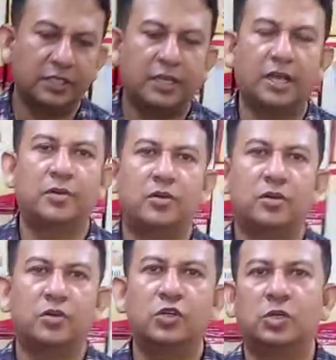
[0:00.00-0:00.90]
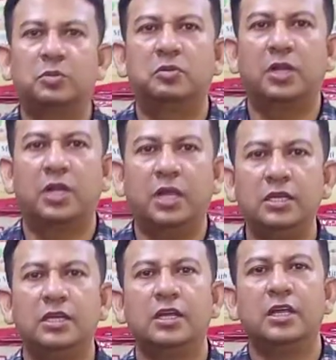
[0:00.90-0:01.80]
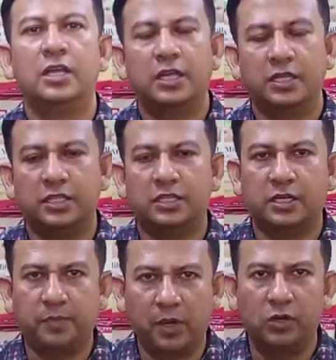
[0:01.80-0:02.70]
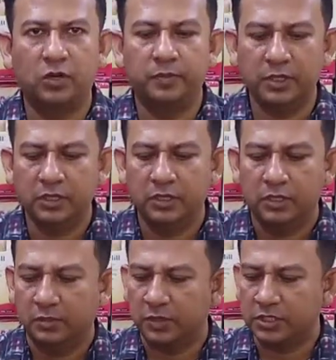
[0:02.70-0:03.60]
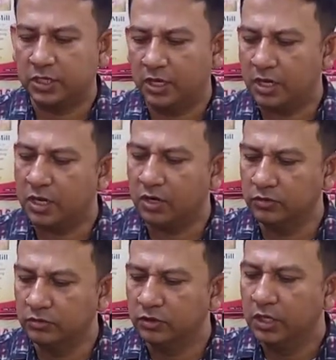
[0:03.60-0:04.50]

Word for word: থেকে খারাপ হওয়ার কোনো সম্ভাবনা নাই এদের থেকে ভালো হবে মাসাল্লাহ কারণ